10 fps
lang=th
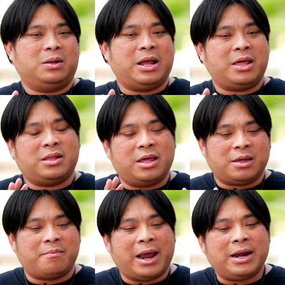ในใน
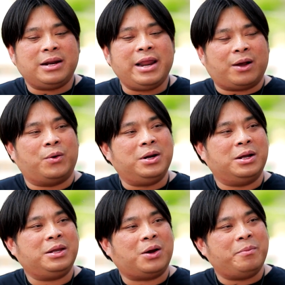สมัยนั้นเด็กคนห
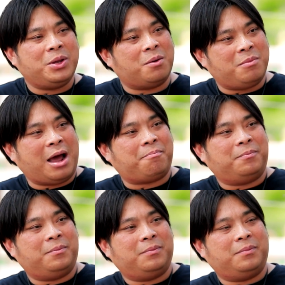นึ่งที่เขาไม่ยอมรับ
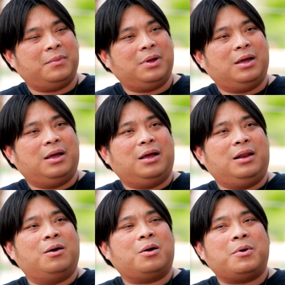
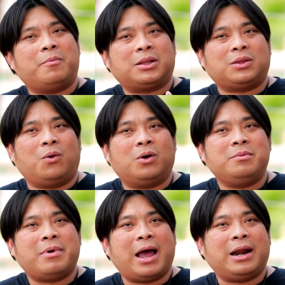แล้วก็พอมาโต
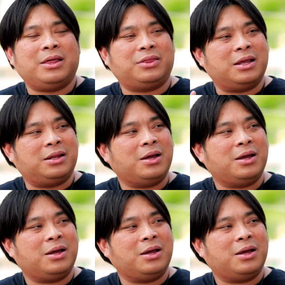ขึ้นมาในสิ่ง